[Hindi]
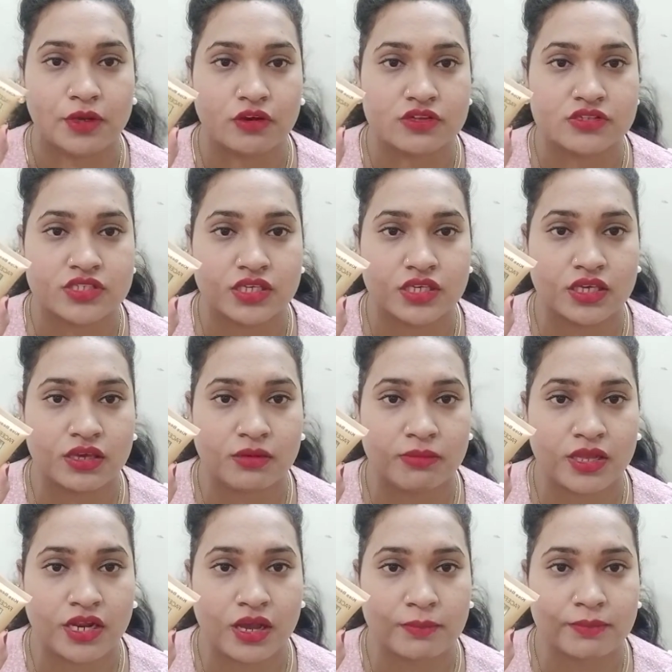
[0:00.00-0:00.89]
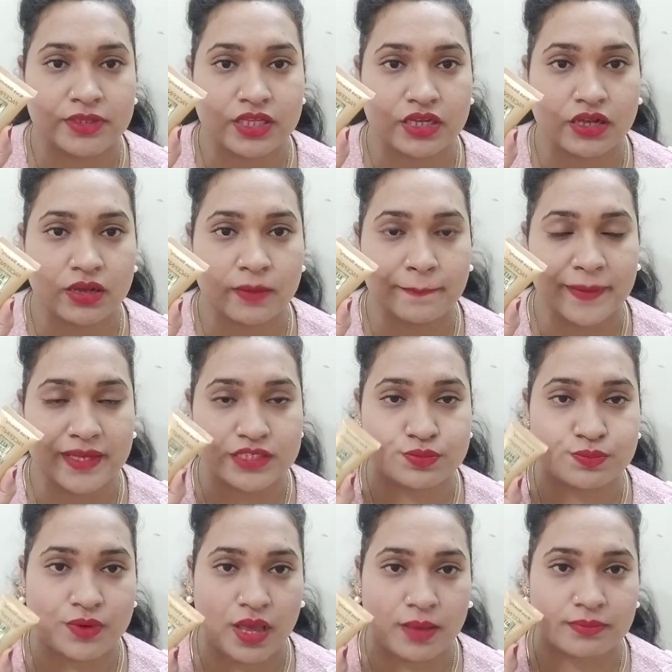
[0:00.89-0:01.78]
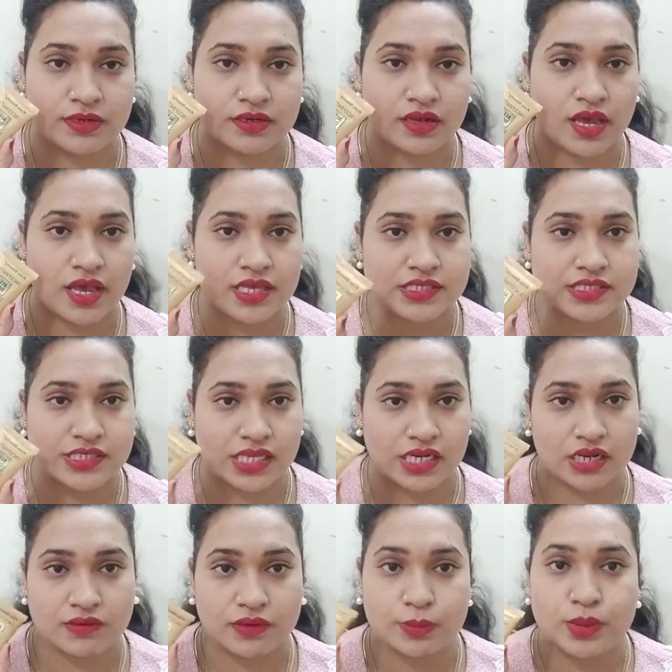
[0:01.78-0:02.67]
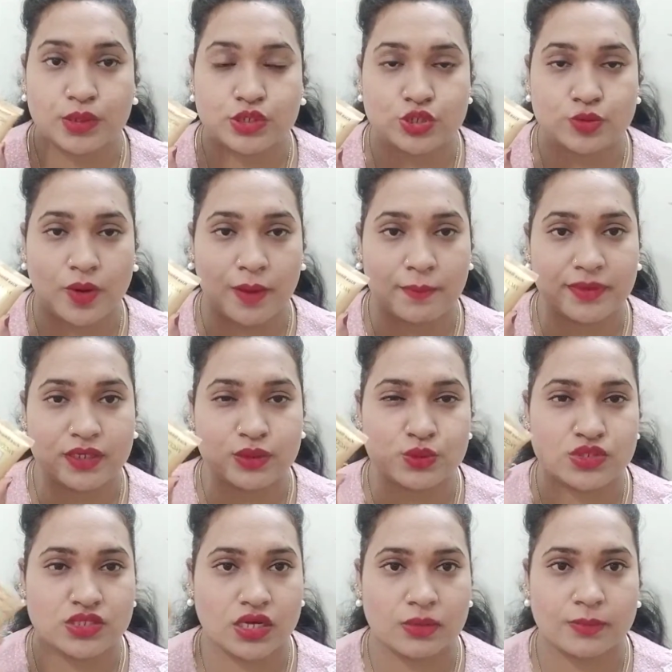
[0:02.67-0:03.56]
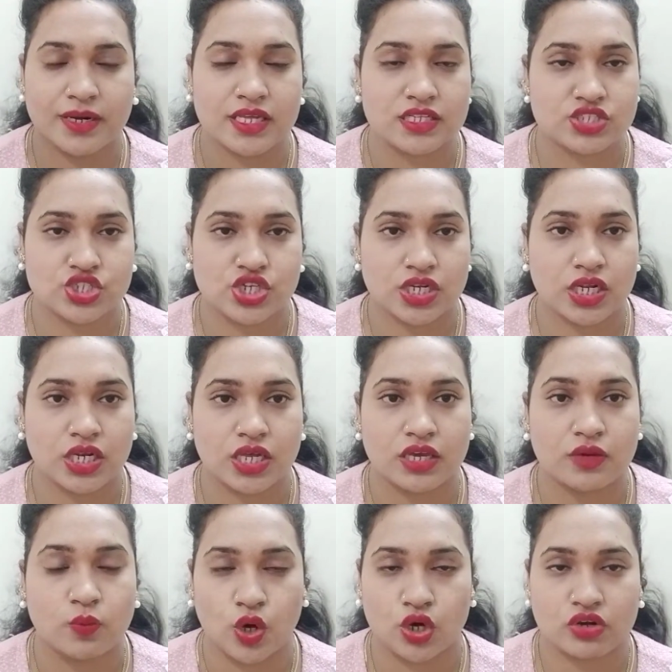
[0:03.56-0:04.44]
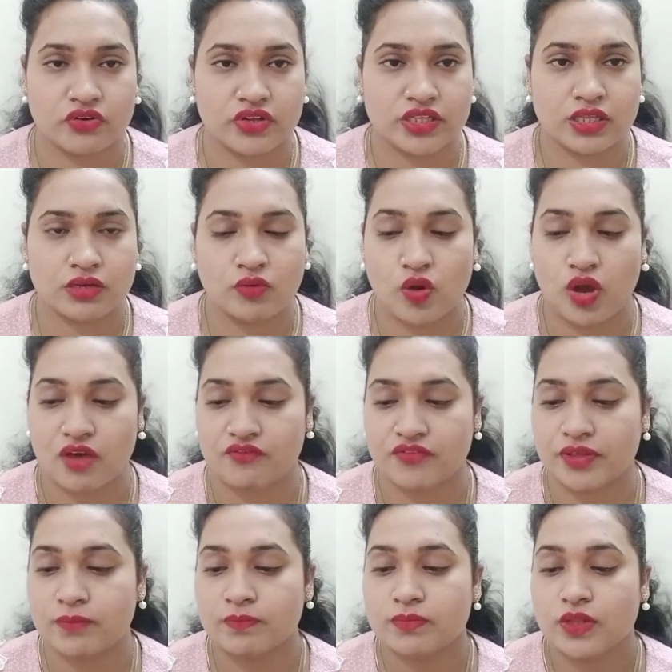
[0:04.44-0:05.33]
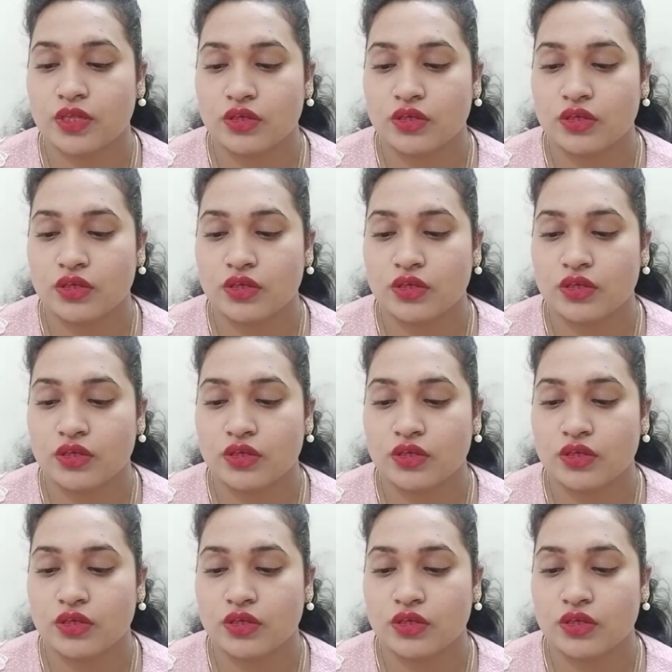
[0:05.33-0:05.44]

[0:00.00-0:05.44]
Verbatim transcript: बिकॉज़ कि ये मेरा अभी तक का बेस्ट प्राइमर रहा है इसके अलावा भी कुछ प्राइमर यूज़ कर बड़ा अच्छे नहीं लगे वाटरी थे वो काफ़ी